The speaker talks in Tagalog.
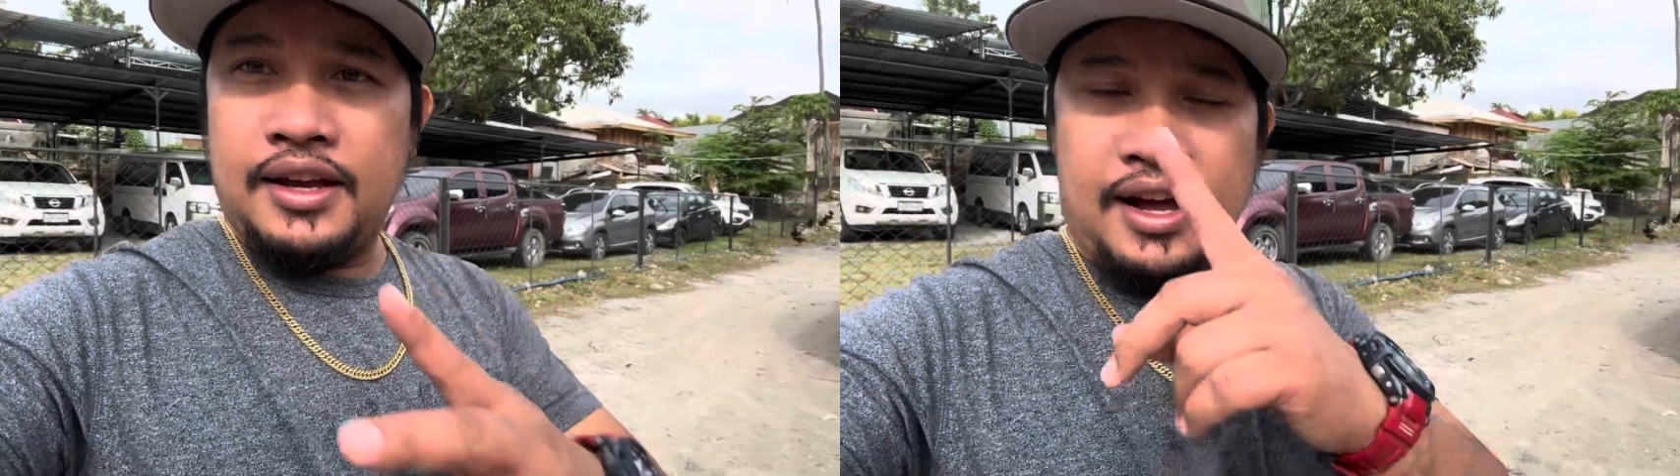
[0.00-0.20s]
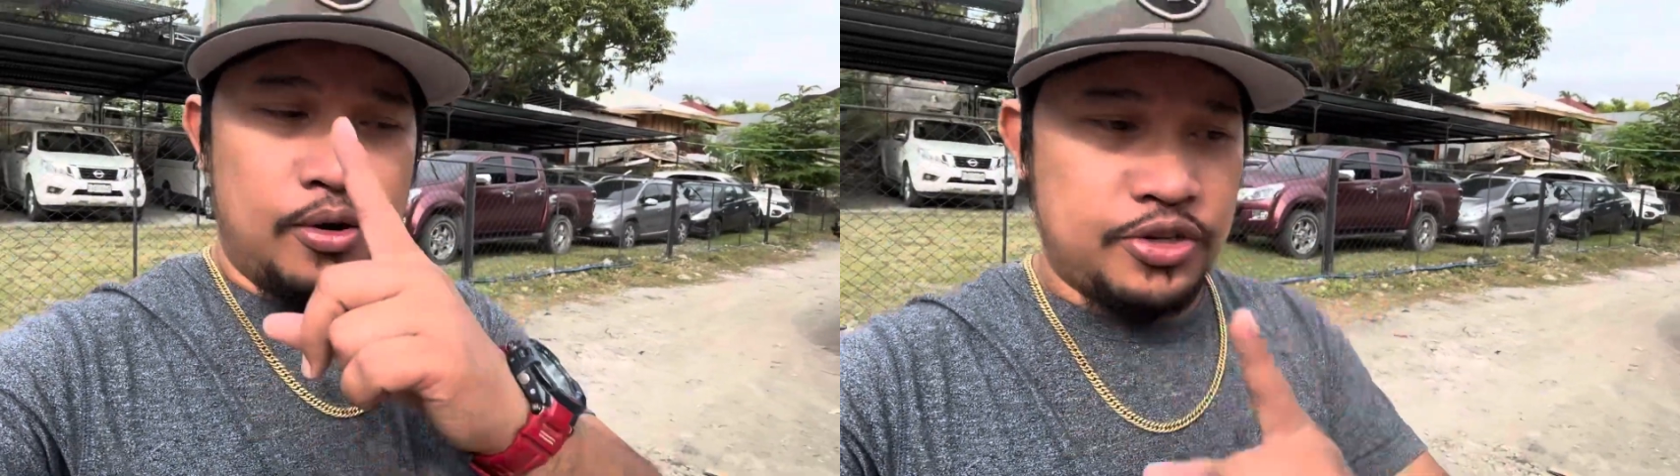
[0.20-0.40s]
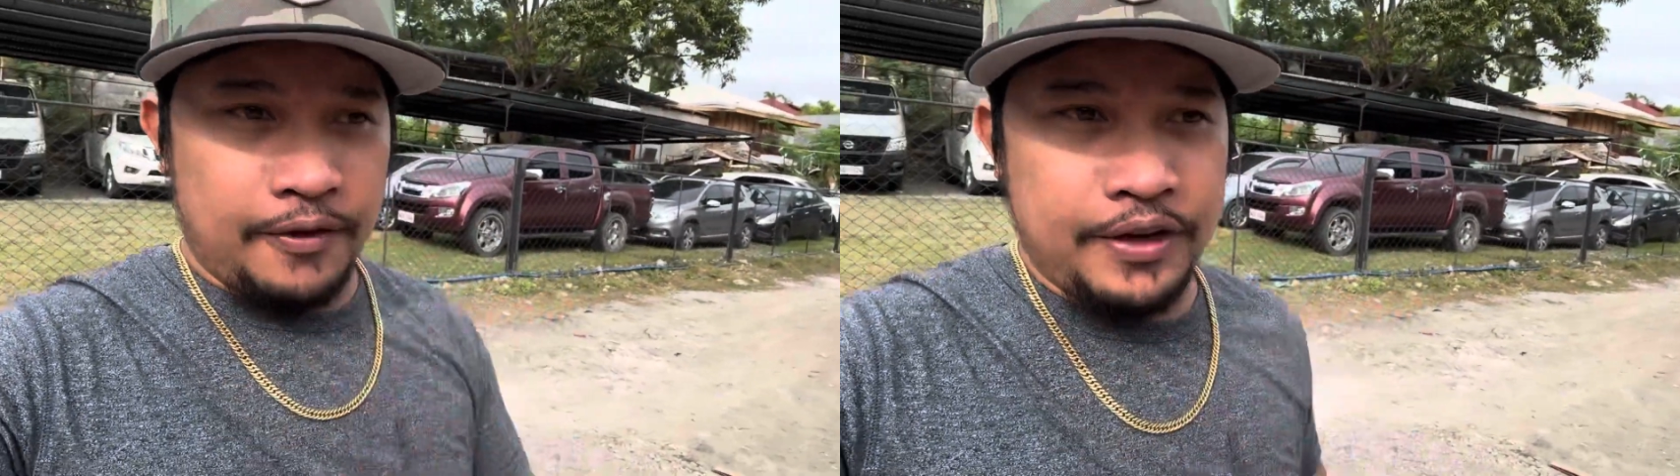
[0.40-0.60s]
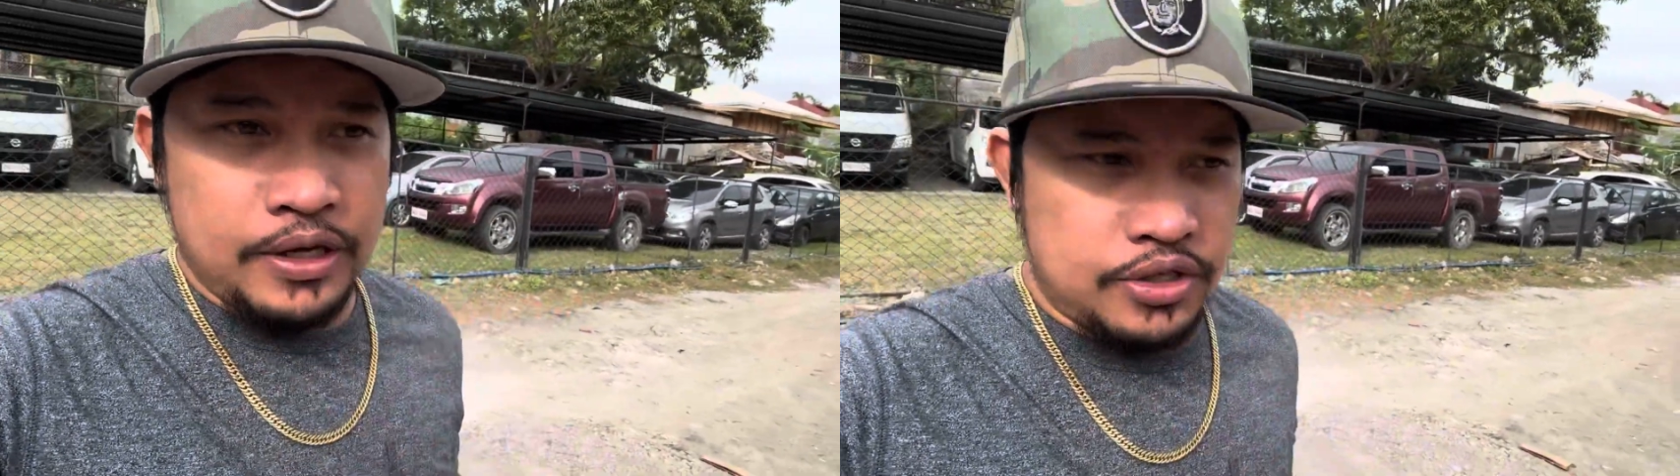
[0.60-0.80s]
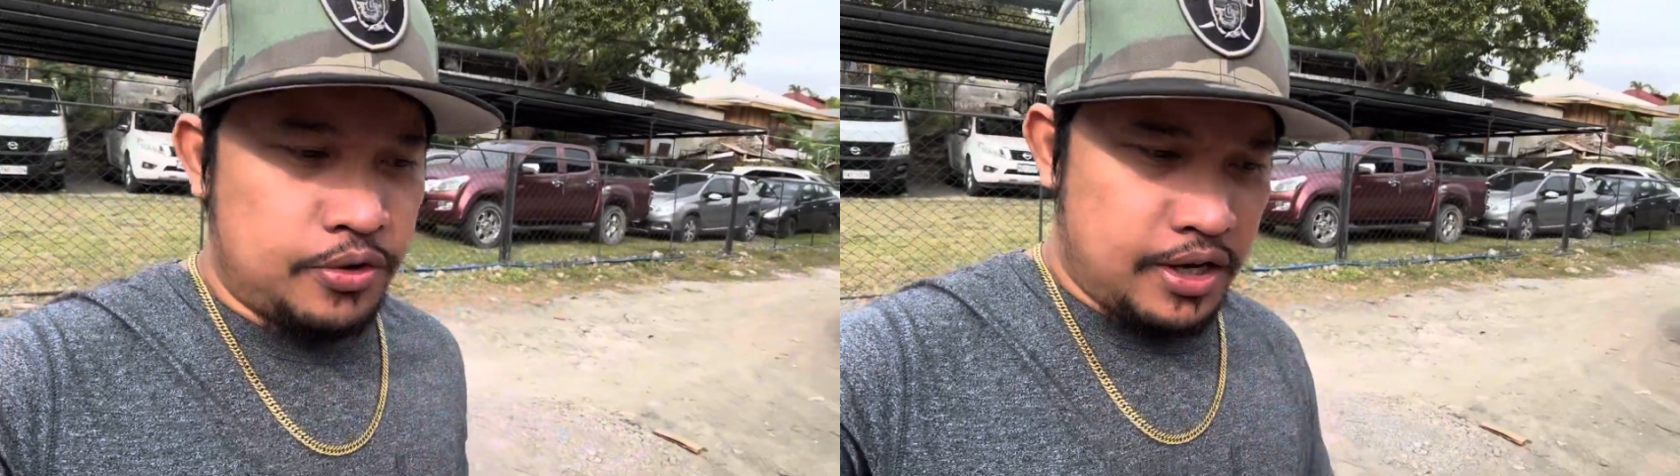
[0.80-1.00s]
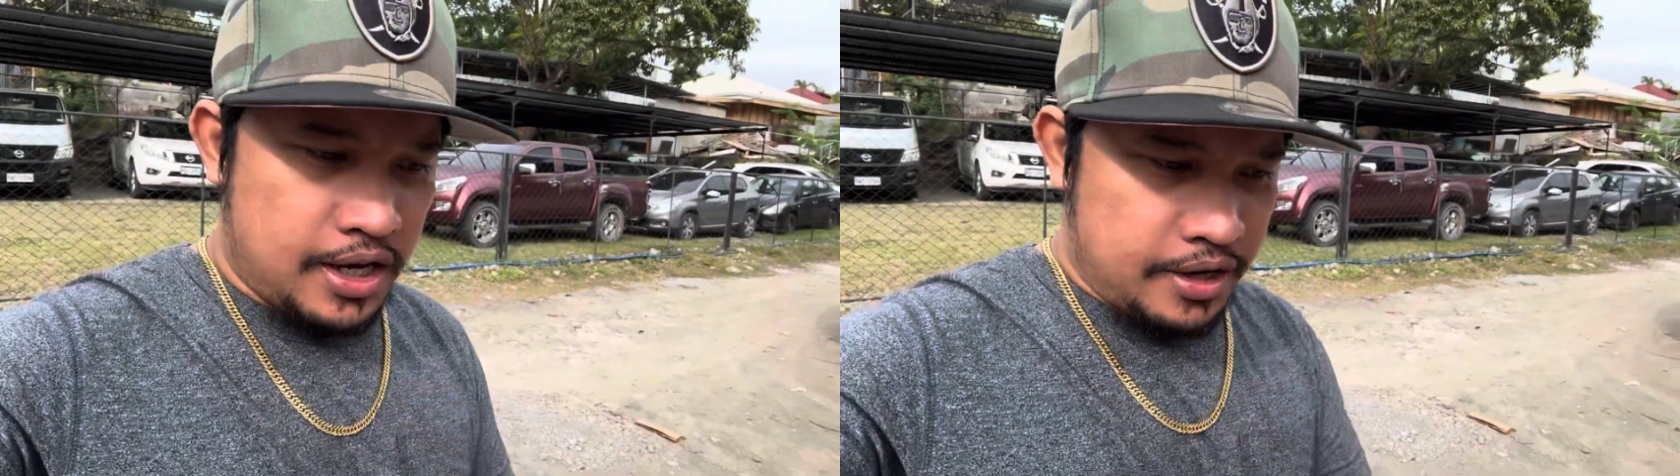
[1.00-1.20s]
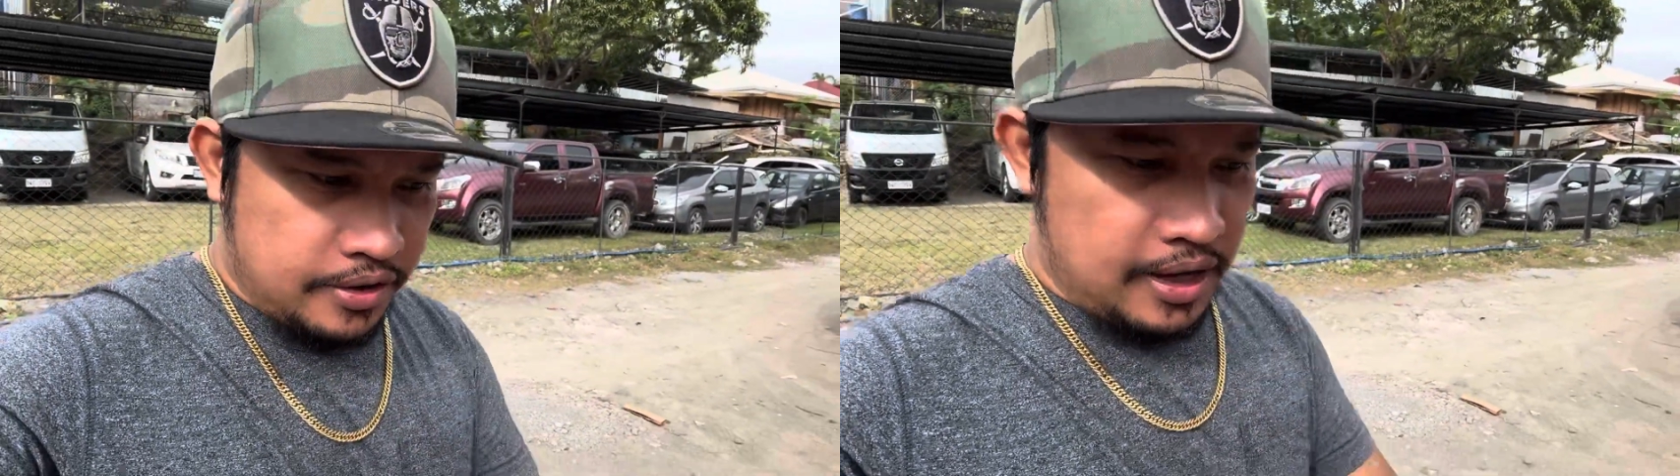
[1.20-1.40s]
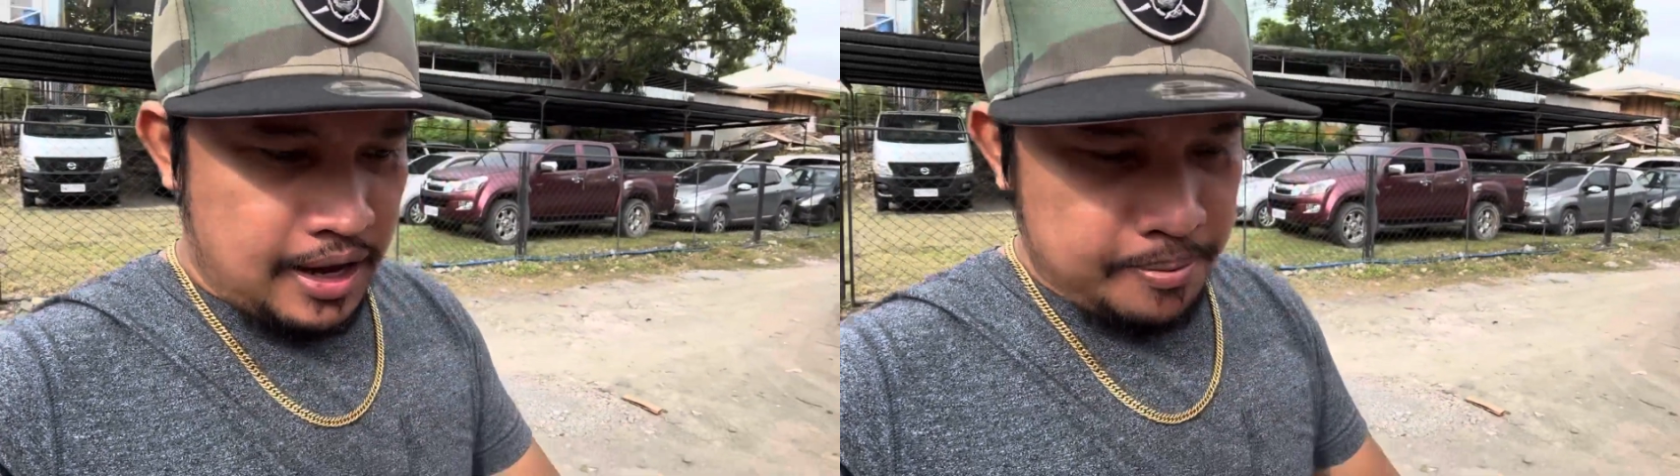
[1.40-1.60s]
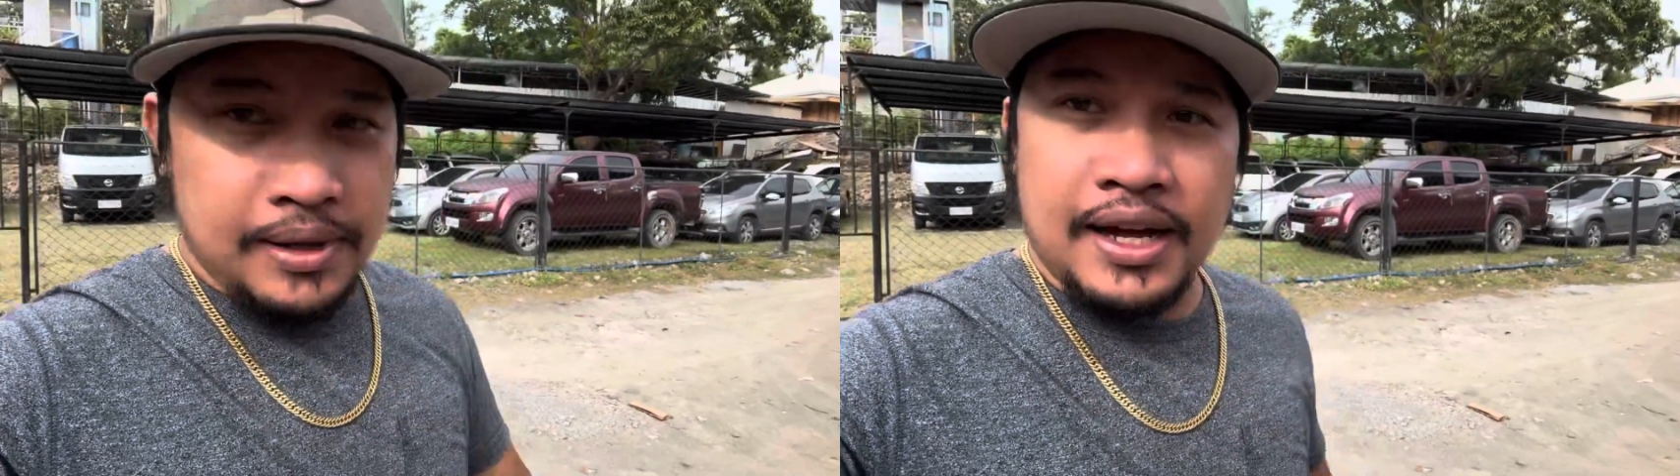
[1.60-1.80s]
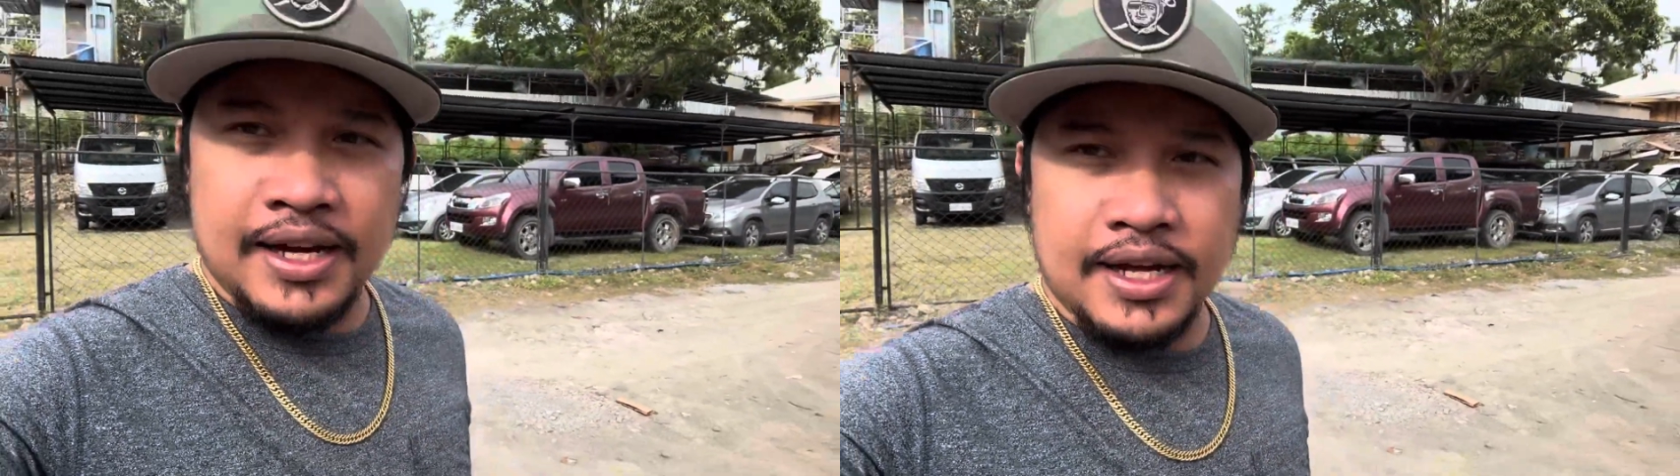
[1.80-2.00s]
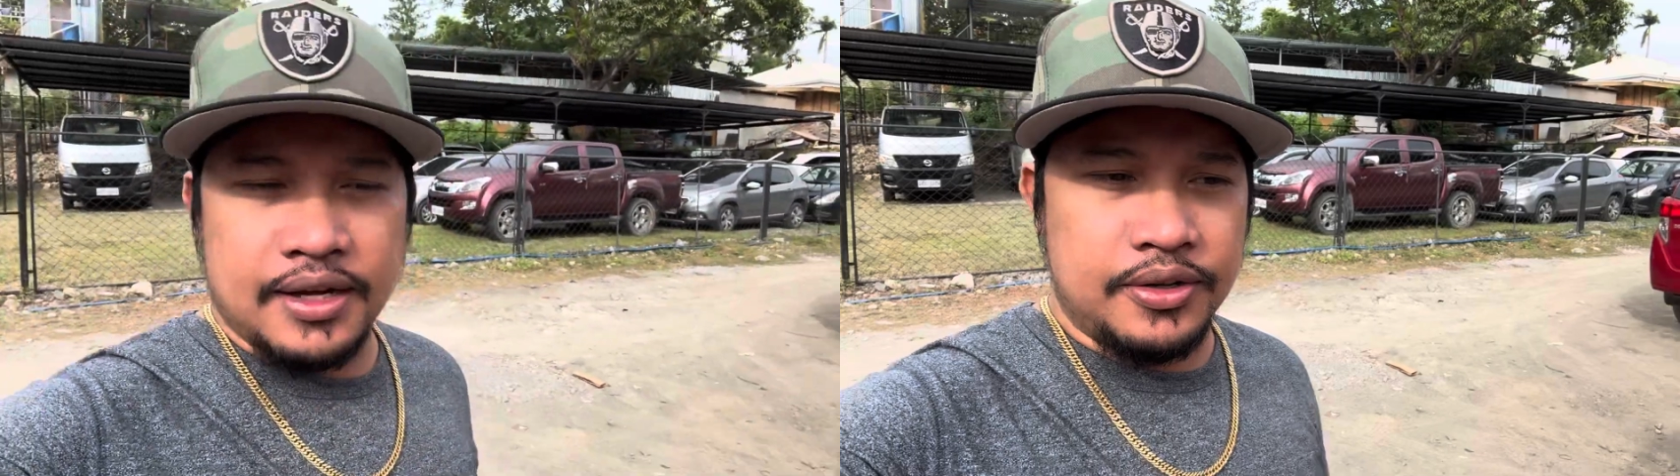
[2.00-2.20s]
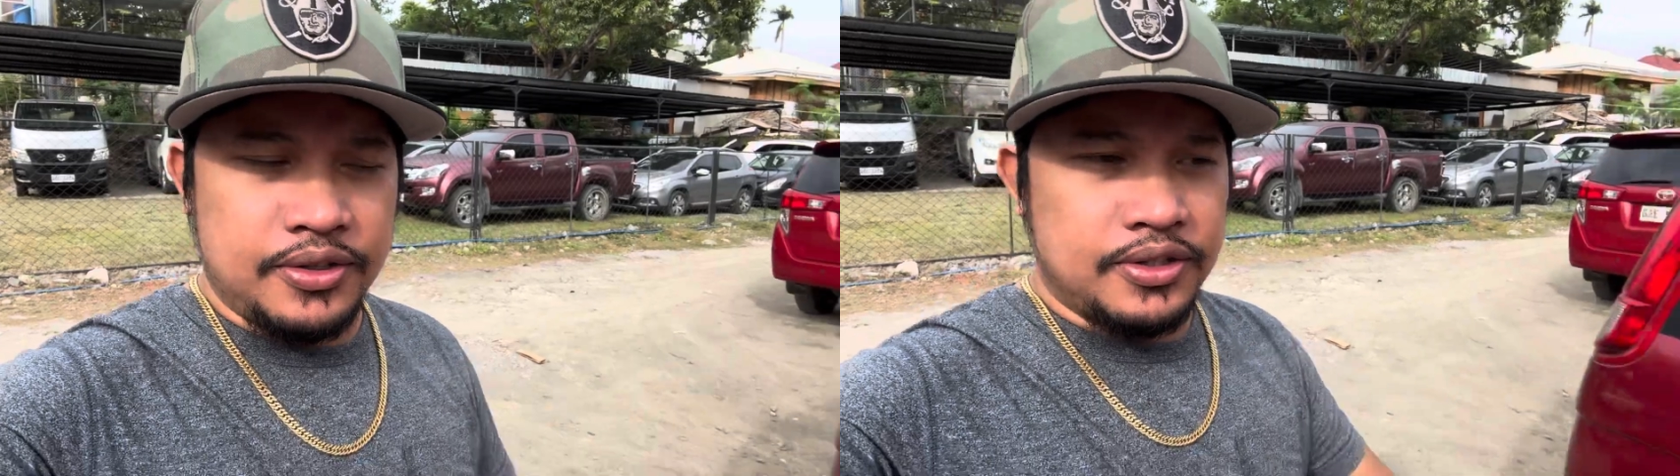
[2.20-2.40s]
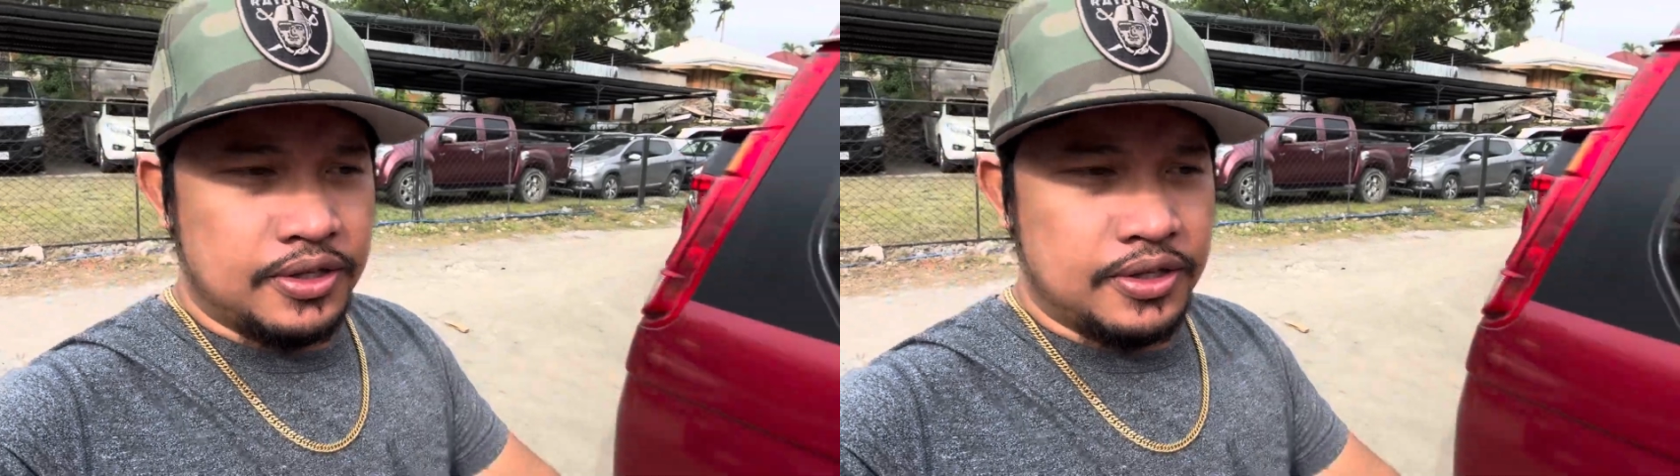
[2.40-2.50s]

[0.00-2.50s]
ang usa ka Vios ato nga uh, black no